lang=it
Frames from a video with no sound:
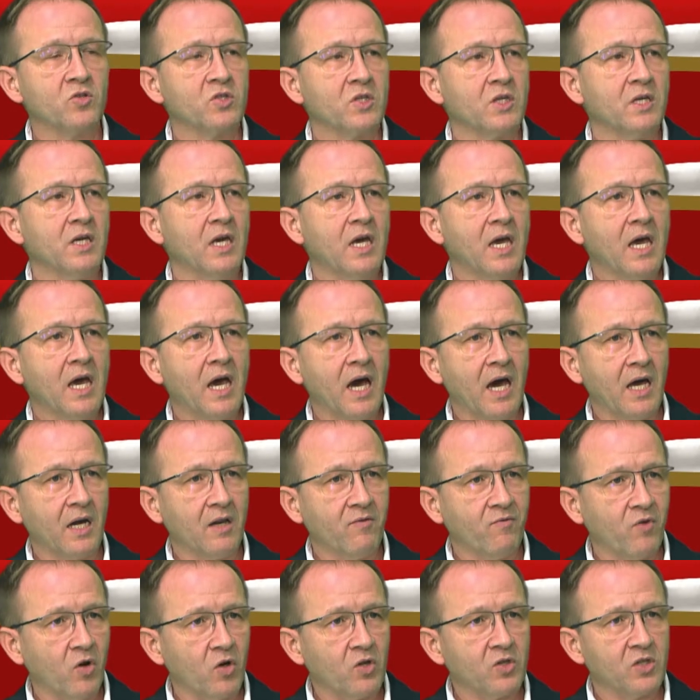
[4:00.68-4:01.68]
così a
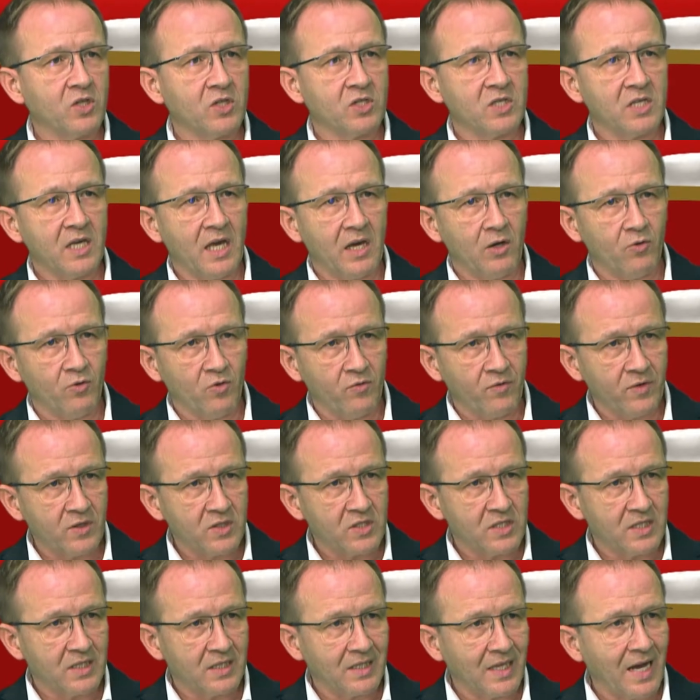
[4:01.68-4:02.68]
rivolgersi
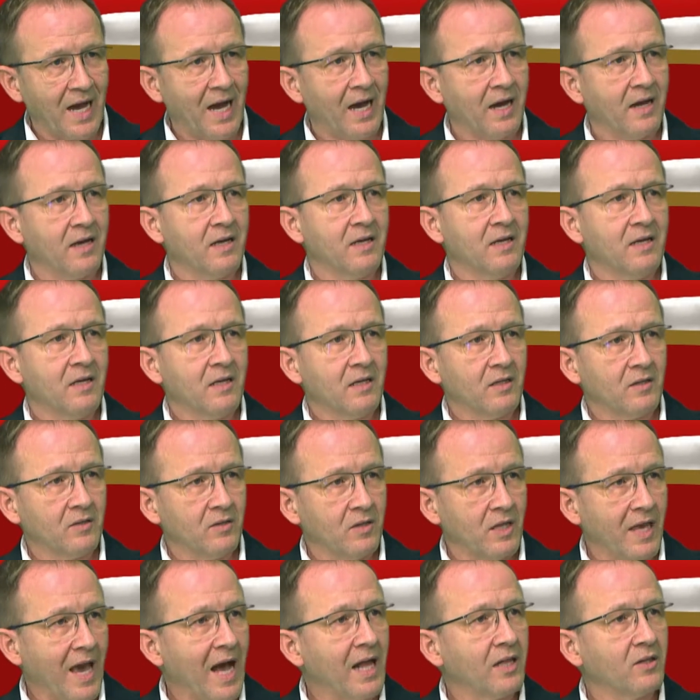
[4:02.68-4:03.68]
all'università
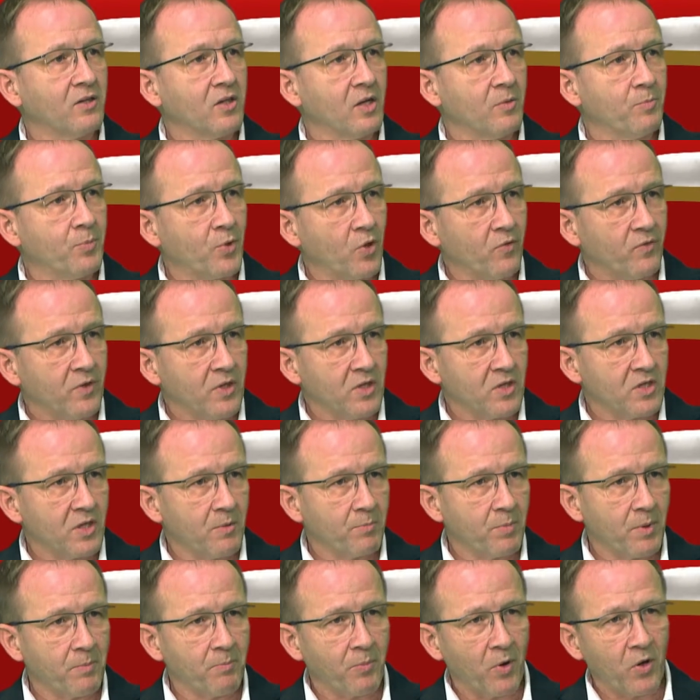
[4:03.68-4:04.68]
di altre
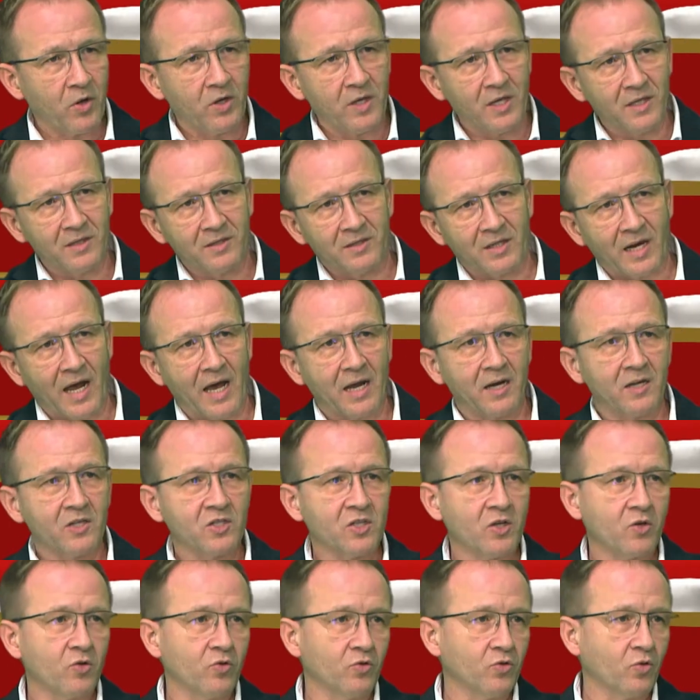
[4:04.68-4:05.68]
province per poi rientrare il
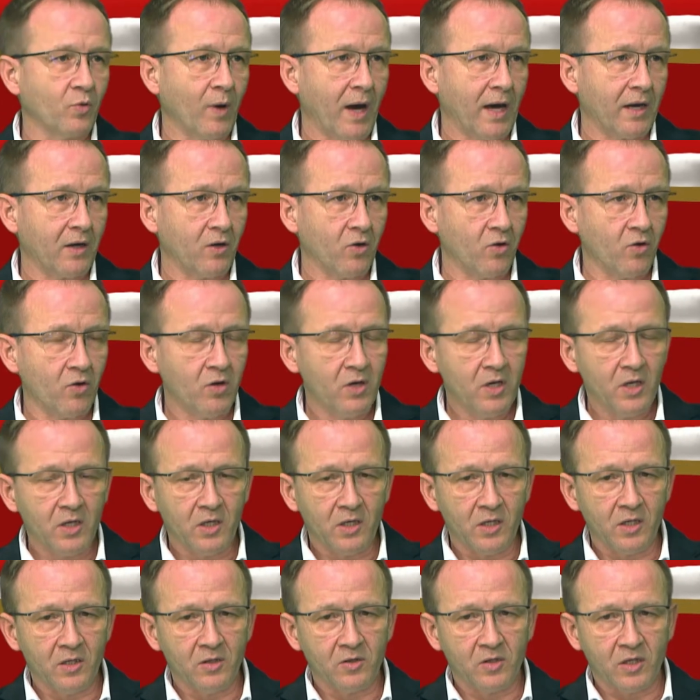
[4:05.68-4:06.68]
secondo anno
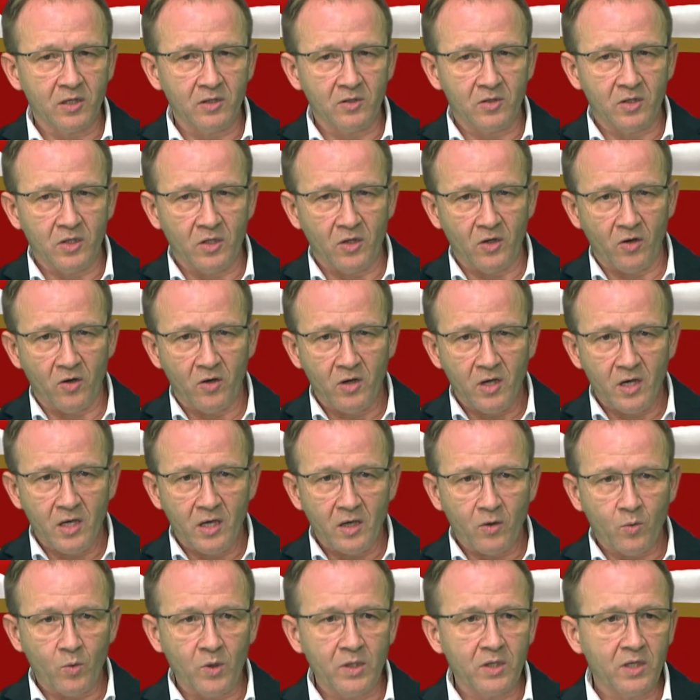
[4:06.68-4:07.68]
in Trentino.
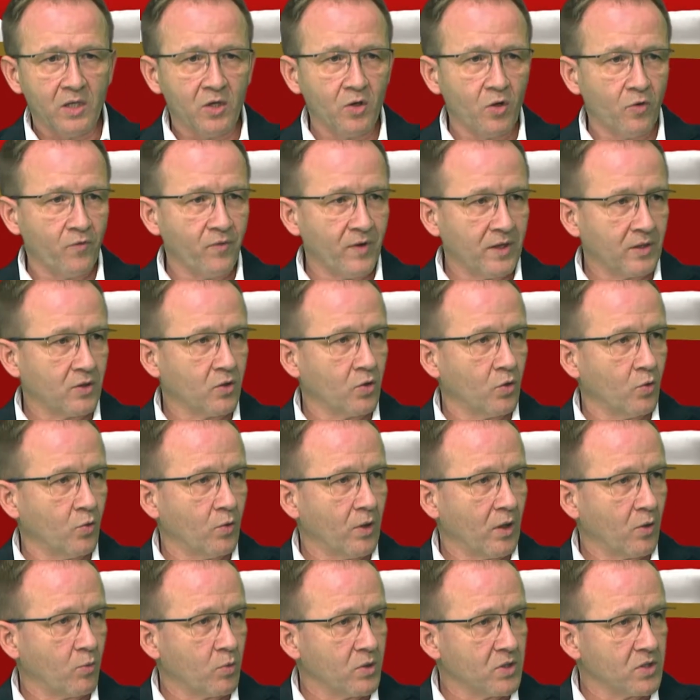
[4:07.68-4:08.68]
Quindi io ho fatto
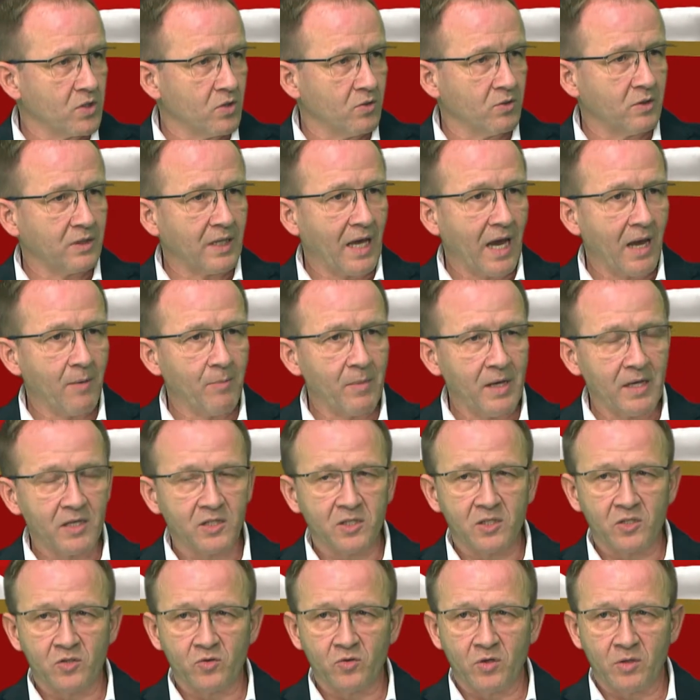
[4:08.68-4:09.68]
una question time e
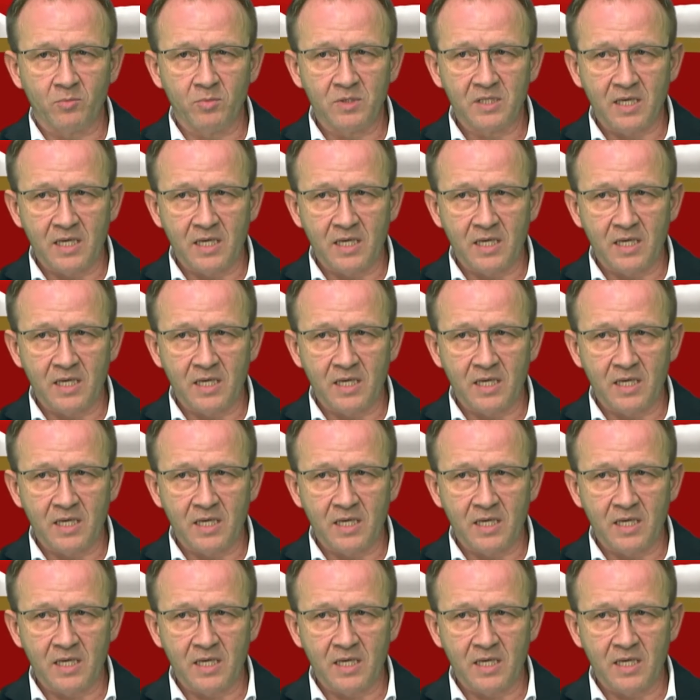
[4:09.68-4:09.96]
l'assessore